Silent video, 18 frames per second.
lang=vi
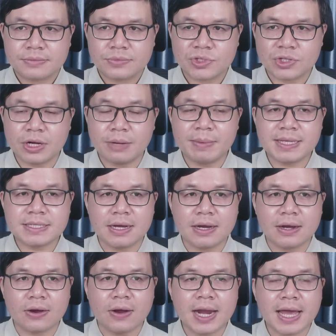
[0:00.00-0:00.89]
Cho nên bây
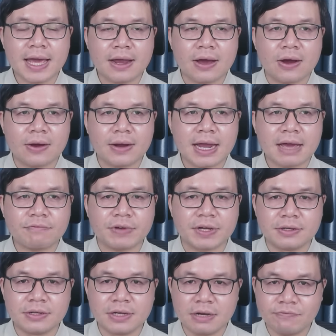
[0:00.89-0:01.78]
giờ có lẽ là họ đang
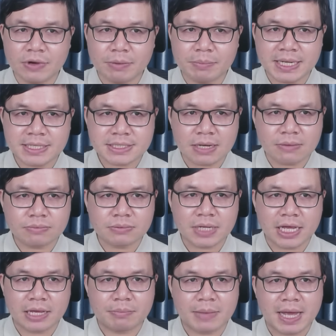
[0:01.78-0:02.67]
phải hướng vào bên trong
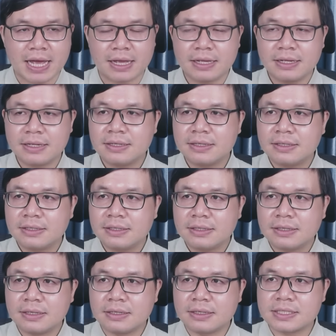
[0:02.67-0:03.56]
để mà
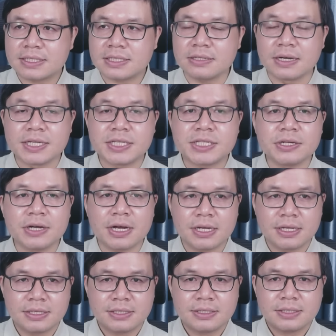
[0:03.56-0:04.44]
uh, sửa chữa
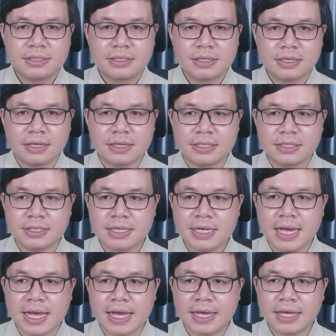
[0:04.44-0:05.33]
uh,
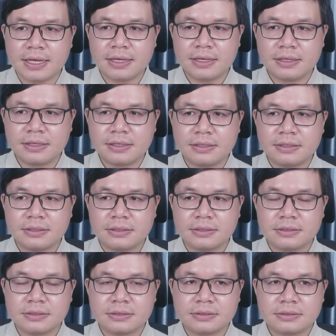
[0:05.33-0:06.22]
những cái
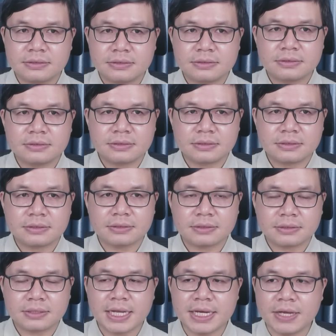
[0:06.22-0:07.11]

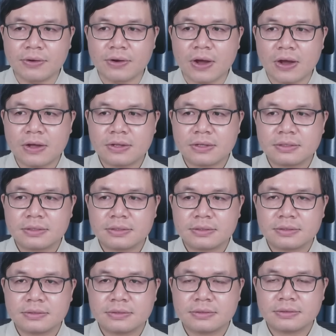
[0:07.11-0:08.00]
cái điều đó
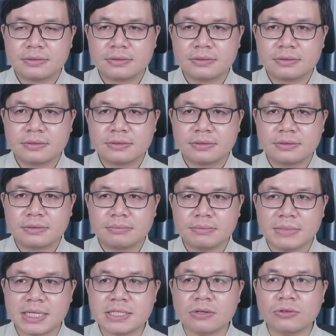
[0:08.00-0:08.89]

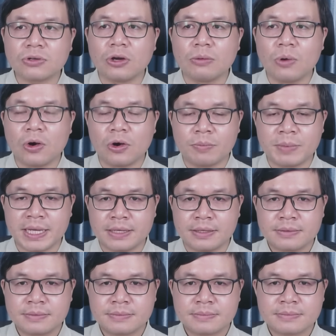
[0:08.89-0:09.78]
bên trong nội bộ của mình.
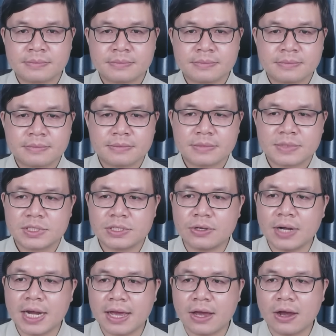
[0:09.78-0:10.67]
Chứ
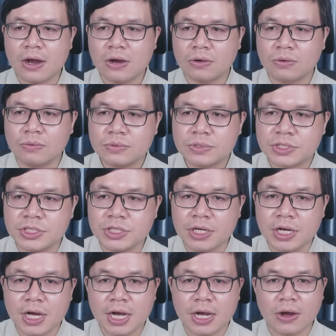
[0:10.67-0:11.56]
có lẽ họ cũng
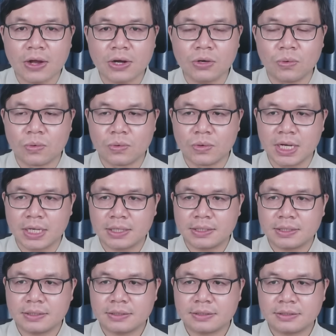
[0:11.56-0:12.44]
chưa có đủ lực
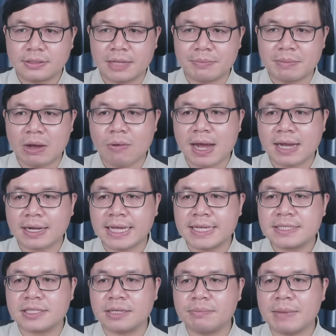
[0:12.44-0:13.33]
để mà hoặc
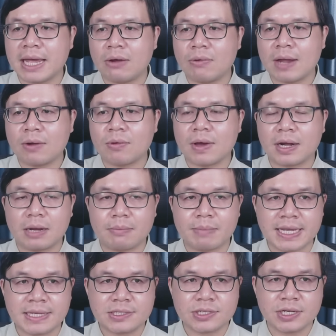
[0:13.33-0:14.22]
đánh chiếm Đài Loan hoặc là
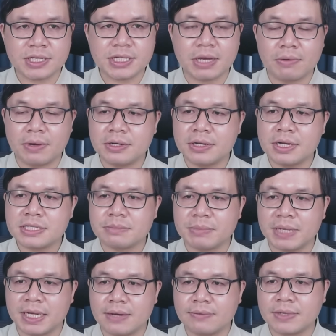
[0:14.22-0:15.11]
bành trướng nhiều hơn nữa
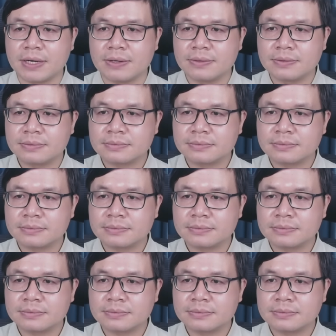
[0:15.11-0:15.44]
trên biển Đông đâu.